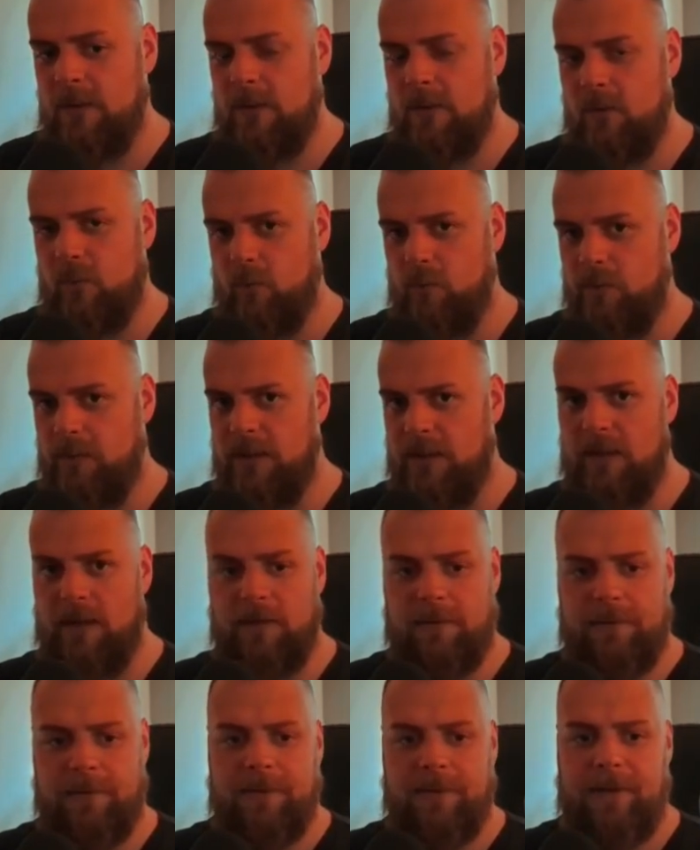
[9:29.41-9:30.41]
Oder
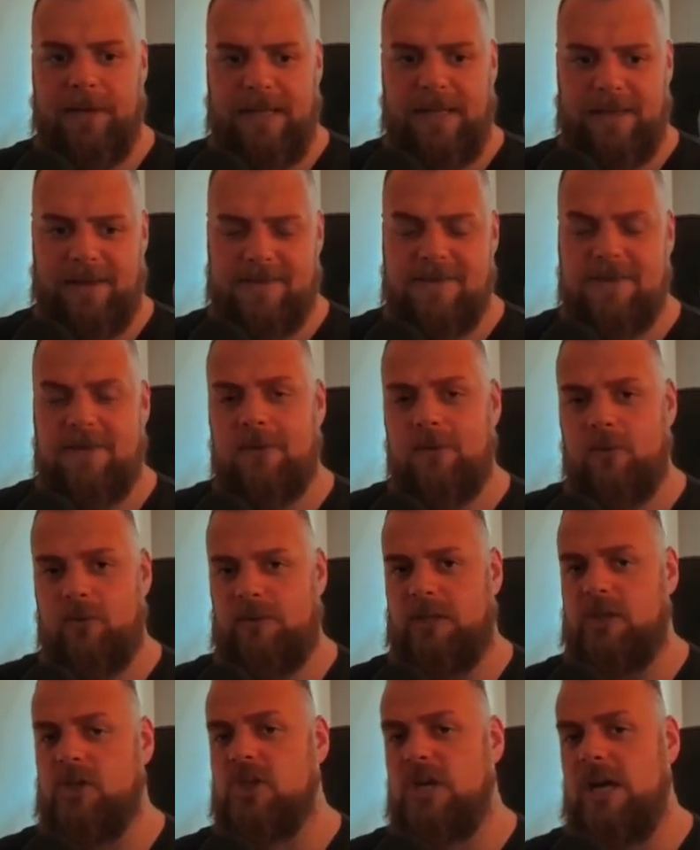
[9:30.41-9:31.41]
Add und
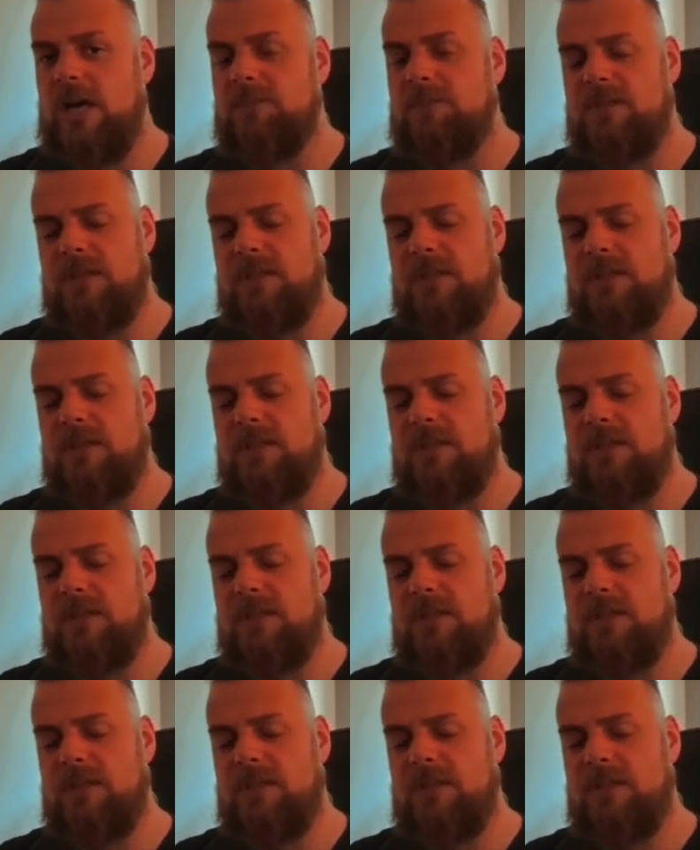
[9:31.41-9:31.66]
dann schreibt